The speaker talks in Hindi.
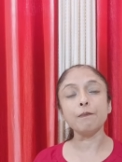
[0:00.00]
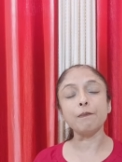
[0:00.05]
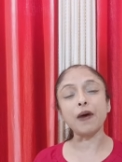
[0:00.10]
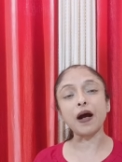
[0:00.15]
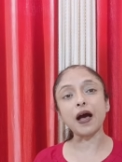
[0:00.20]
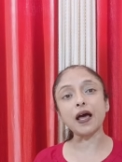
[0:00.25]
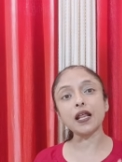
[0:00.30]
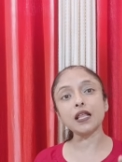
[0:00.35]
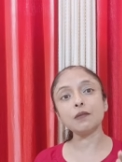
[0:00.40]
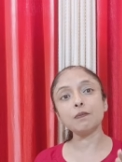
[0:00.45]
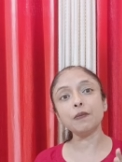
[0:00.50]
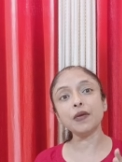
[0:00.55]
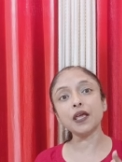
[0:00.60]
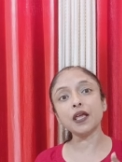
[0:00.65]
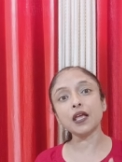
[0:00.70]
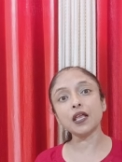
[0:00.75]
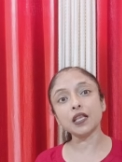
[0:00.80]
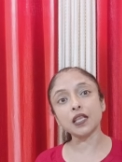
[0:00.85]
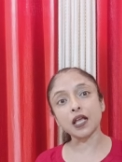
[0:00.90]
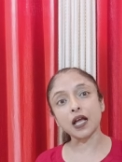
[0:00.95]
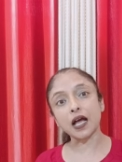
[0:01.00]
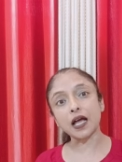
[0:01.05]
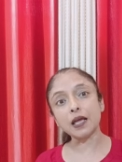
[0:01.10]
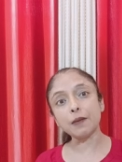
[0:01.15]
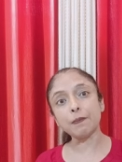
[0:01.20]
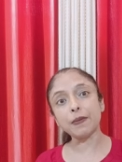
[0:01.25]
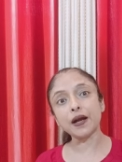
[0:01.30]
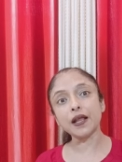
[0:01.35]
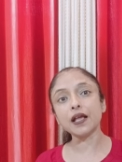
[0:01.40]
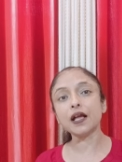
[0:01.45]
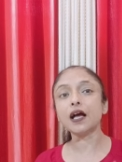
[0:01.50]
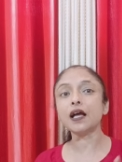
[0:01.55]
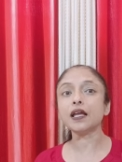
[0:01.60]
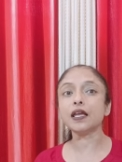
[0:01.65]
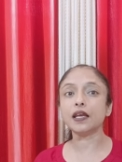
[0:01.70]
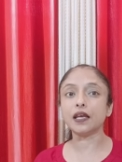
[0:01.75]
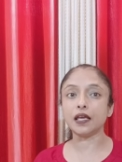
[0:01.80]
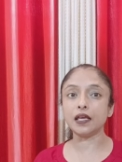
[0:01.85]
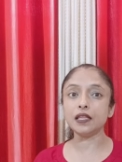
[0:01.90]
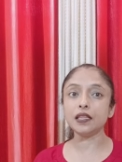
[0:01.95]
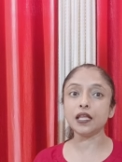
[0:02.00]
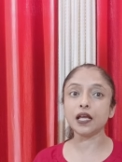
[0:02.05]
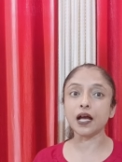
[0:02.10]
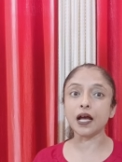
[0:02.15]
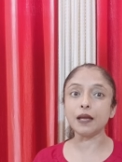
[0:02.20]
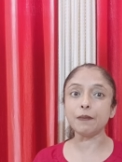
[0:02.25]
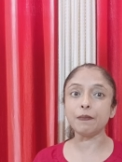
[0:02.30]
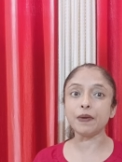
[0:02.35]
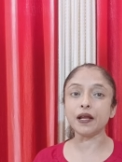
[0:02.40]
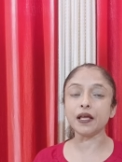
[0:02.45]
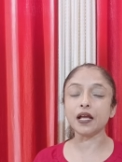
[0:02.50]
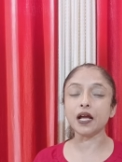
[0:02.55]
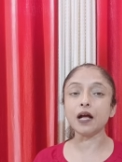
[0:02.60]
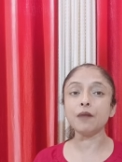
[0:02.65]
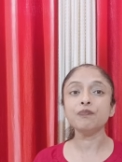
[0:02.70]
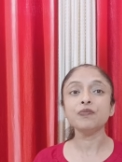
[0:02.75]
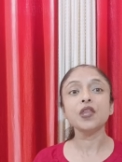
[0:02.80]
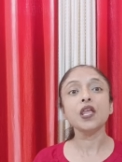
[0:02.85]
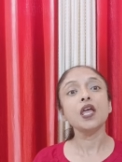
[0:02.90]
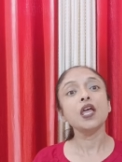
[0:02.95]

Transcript: भारत में दिखाई पड़ेगा कि नहीं दिखाई पड़ेगा